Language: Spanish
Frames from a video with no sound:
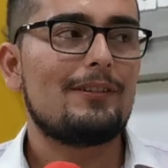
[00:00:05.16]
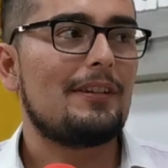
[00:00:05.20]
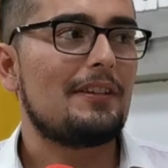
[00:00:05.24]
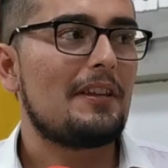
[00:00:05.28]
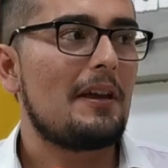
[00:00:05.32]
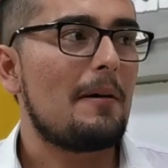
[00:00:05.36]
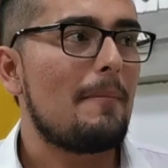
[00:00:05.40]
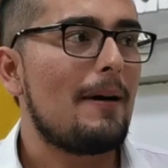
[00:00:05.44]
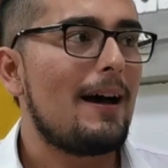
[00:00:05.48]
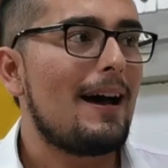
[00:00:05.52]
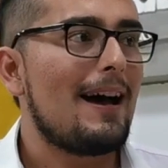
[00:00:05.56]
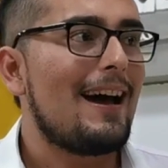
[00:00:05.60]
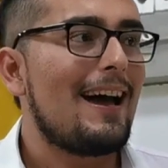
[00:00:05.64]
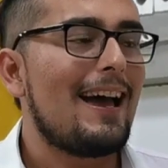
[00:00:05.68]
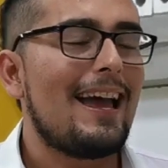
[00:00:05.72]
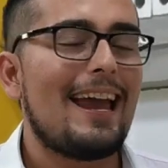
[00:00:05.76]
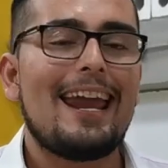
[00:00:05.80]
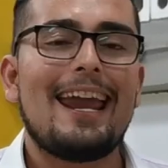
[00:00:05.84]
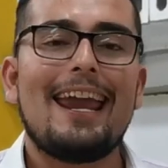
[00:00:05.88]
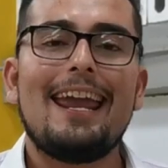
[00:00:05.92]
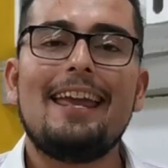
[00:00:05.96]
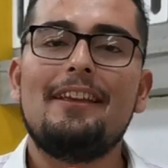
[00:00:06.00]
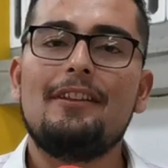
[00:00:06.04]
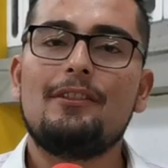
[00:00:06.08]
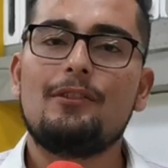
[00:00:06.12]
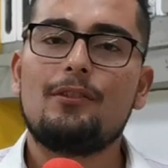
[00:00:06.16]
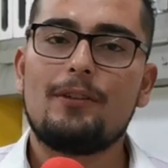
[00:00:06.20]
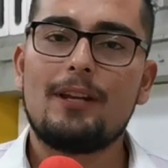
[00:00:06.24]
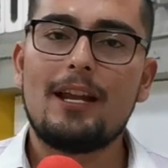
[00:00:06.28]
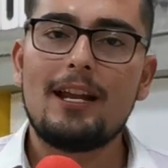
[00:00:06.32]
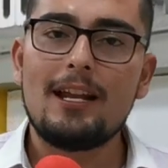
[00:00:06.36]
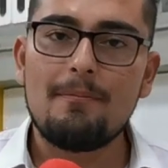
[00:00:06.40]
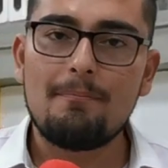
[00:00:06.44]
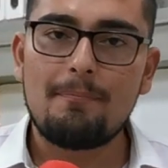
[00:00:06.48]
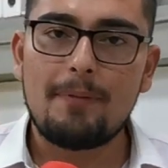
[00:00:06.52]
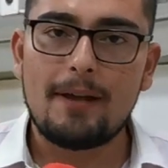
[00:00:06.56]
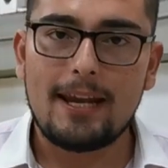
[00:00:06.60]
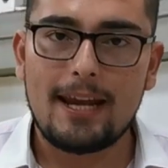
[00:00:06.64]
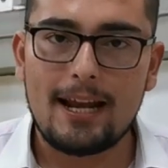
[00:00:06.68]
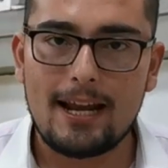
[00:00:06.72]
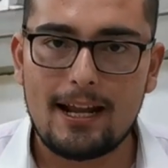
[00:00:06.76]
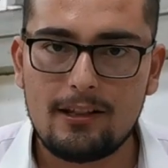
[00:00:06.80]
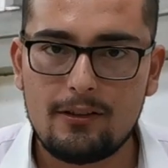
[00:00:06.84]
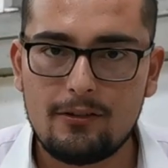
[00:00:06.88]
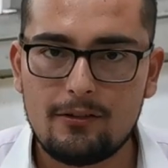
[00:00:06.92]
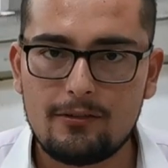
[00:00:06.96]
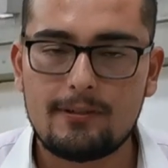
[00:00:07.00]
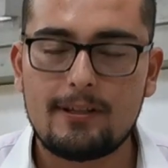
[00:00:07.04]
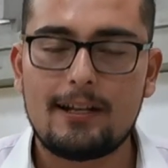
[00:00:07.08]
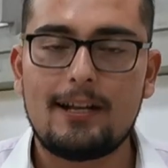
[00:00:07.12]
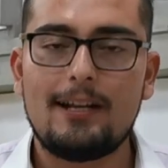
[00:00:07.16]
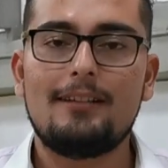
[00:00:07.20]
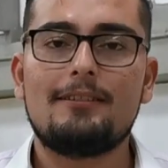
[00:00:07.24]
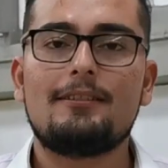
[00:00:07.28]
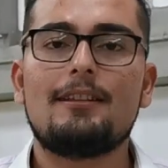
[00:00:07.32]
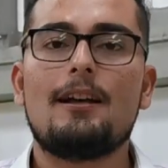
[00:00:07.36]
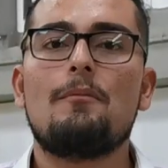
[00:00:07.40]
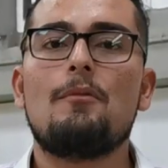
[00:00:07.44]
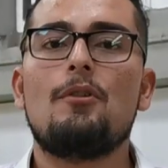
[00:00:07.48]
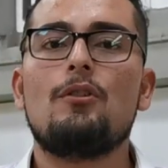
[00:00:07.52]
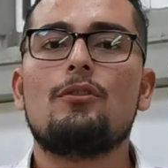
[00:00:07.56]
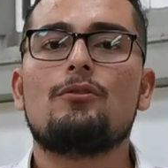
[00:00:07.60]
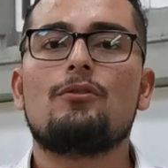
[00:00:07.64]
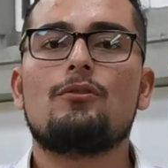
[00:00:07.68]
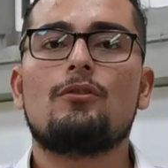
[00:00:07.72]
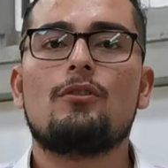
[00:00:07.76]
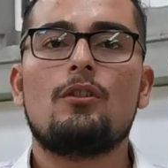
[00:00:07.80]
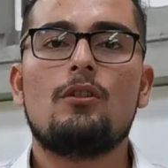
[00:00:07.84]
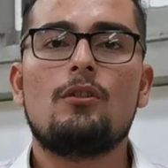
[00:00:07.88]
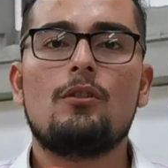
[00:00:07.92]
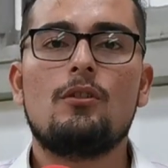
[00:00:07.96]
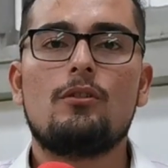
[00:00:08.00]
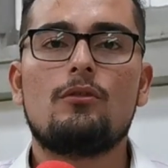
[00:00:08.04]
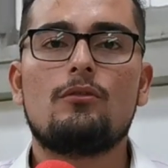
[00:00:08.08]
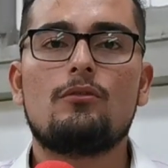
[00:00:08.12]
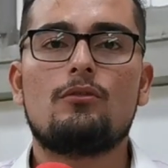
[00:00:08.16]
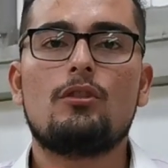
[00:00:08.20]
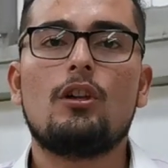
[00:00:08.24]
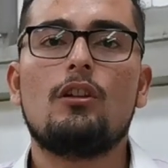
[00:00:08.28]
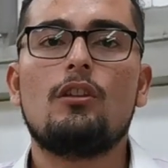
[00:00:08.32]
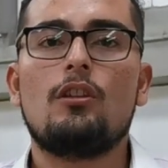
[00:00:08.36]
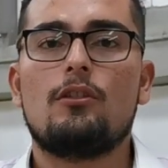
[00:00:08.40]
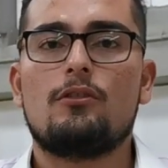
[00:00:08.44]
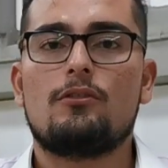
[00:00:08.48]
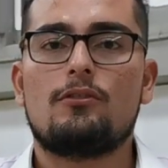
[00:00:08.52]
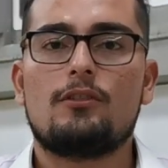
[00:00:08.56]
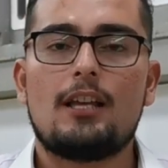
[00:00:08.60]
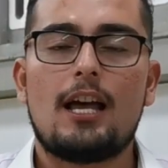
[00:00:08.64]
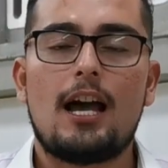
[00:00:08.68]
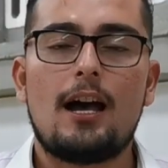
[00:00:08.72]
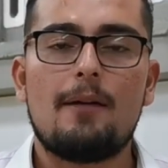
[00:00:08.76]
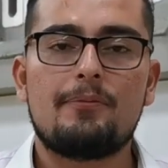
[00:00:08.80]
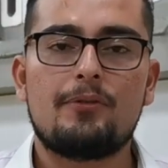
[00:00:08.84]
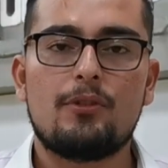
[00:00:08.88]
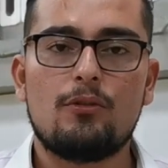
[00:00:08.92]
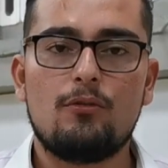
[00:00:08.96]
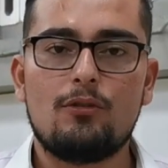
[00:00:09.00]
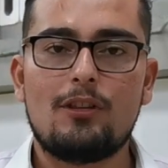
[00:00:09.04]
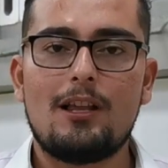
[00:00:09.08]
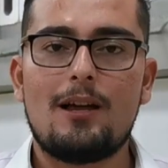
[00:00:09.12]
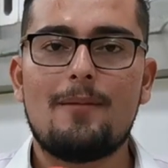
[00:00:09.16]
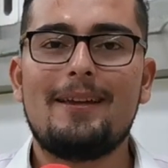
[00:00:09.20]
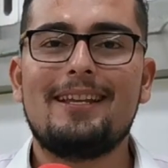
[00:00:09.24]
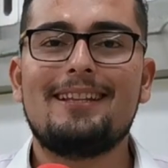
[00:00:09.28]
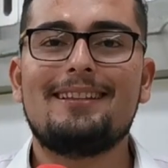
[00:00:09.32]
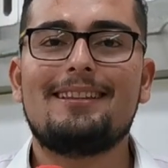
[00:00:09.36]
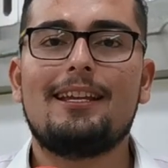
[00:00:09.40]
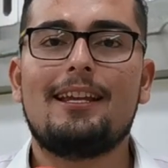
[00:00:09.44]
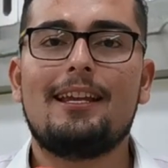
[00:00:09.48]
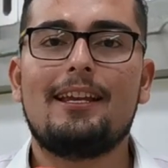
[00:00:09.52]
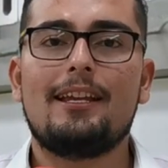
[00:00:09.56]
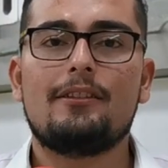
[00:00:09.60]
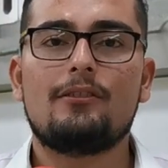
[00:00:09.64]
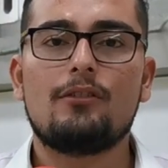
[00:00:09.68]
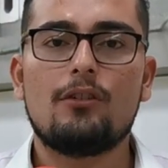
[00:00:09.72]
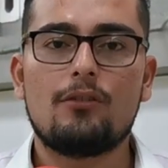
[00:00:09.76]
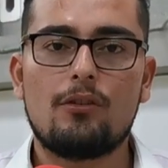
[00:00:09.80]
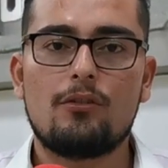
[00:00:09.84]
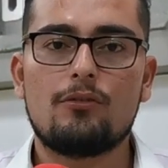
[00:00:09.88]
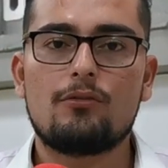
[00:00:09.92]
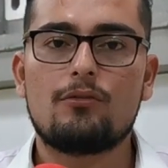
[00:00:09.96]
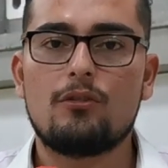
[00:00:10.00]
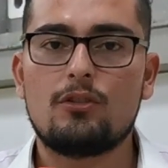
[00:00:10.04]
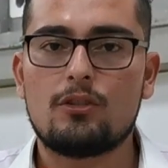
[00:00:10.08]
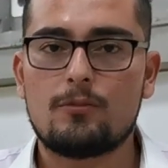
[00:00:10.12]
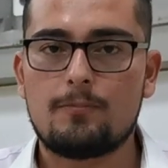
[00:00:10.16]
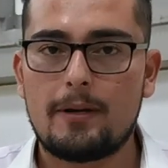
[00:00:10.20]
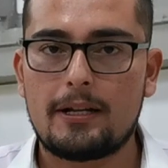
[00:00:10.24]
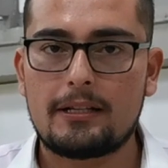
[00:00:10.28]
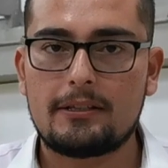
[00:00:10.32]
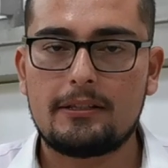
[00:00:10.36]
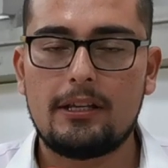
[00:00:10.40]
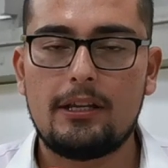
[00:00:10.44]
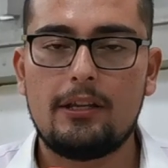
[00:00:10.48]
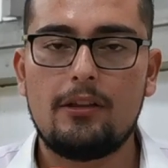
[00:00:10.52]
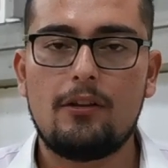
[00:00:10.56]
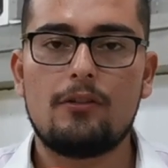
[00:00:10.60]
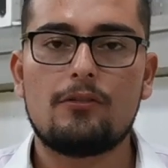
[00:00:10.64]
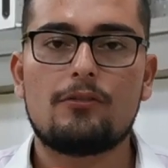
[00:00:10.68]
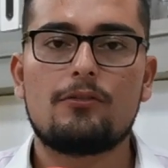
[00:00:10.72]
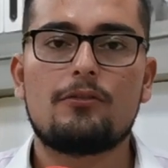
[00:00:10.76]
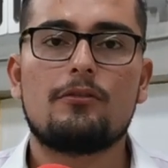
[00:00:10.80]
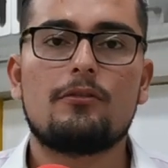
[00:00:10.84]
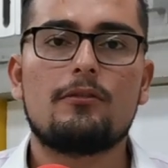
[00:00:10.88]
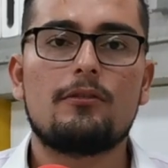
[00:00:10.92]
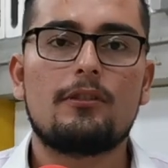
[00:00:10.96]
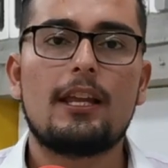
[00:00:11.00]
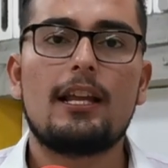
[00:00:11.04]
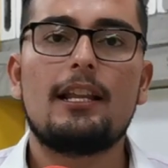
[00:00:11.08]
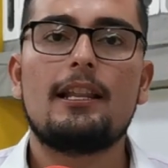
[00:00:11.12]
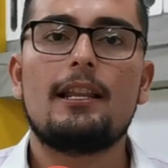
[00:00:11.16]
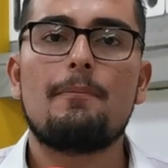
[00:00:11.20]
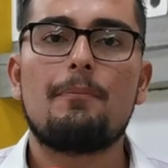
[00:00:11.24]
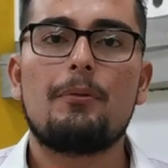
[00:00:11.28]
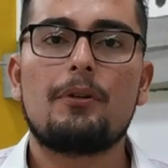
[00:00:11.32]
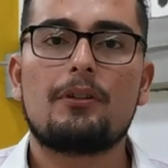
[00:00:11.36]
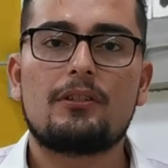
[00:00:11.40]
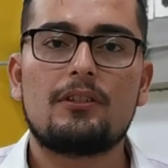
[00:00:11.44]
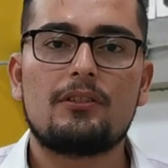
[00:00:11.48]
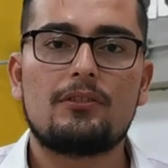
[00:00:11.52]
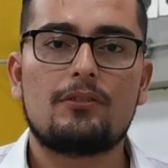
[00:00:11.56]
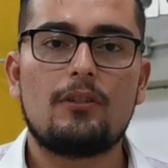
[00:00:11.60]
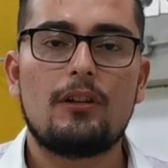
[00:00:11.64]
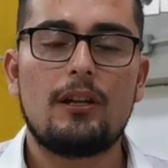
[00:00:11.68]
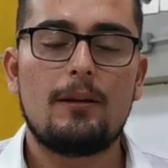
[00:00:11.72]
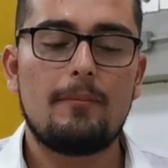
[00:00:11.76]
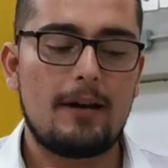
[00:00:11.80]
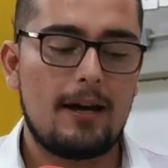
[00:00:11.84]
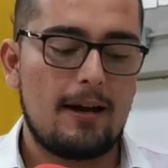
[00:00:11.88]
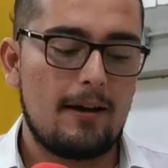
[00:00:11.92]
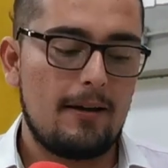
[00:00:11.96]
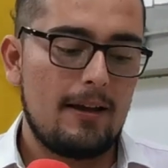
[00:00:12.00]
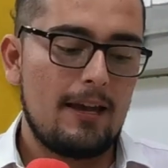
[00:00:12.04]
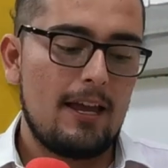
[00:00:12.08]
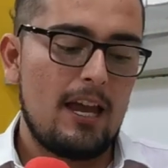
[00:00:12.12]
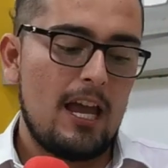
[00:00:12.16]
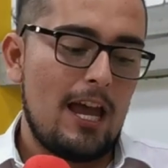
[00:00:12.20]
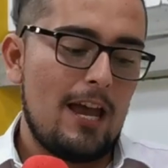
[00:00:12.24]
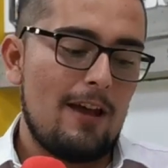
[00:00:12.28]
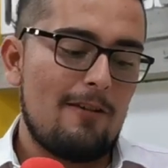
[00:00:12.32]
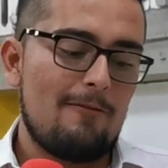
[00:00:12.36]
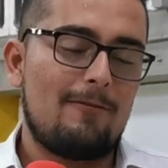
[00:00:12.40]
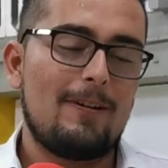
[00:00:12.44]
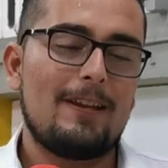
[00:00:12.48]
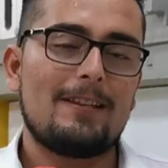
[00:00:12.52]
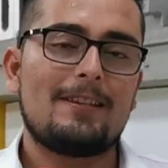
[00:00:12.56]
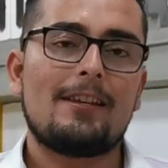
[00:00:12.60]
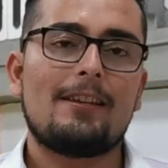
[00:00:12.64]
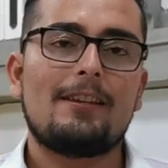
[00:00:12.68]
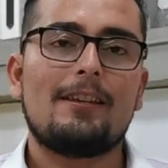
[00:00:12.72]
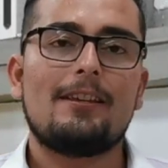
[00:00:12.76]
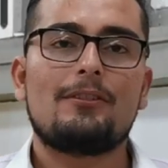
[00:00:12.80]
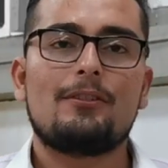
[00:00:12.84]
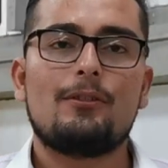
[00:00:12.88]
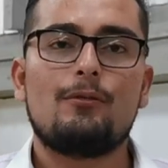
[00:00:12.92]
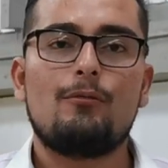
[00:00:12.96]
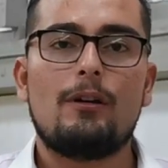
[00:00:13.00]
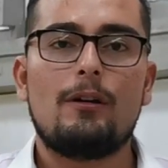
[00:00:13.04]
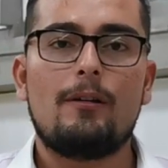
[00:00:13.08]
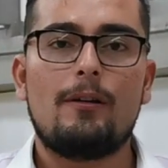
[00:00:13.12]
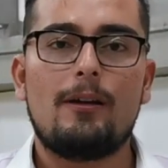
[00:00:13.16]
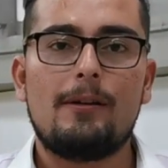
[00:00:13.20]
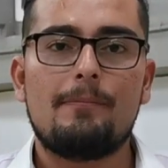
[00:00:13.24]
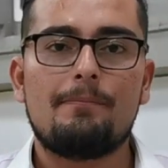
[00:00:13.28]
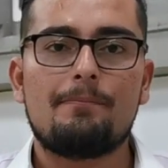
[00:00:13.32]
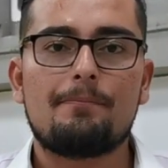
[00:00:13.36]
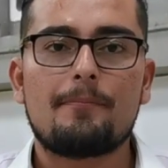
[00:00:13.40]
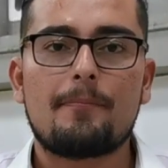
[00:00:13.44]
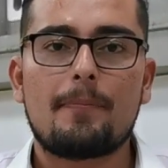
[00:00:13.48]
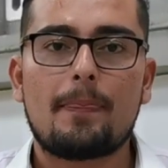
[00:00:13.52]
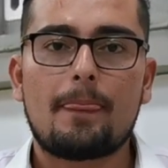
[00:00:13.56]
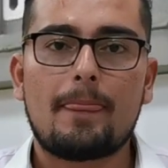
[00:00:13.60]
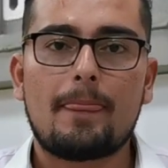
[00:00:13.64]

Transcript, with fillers: que se llama Editorial Imperial, donde analizamos todos, absolutamente todos los partidos del Deportes Tolima. Fecha 19,